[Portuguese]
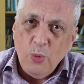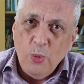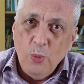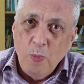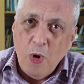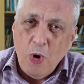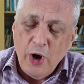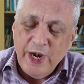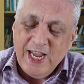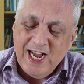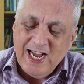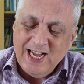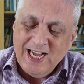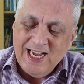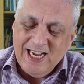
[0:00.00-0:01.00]
o
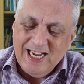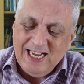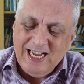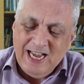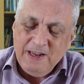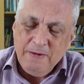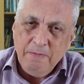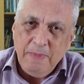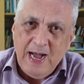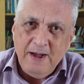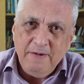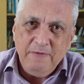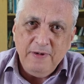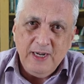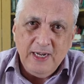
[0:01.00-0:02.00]
Moria
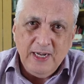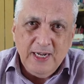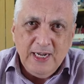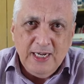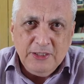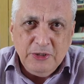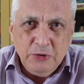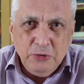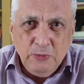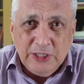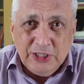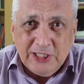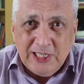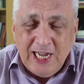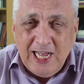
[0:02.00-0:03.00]
carimbava as
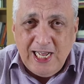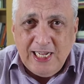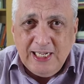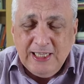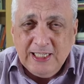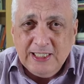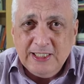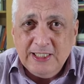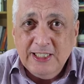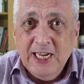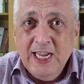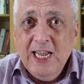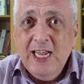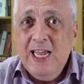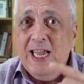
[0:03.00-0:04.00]
suas cartas,
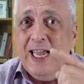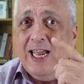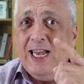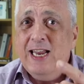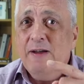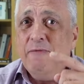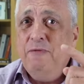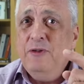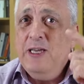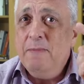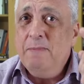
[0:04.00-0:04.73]
ele havia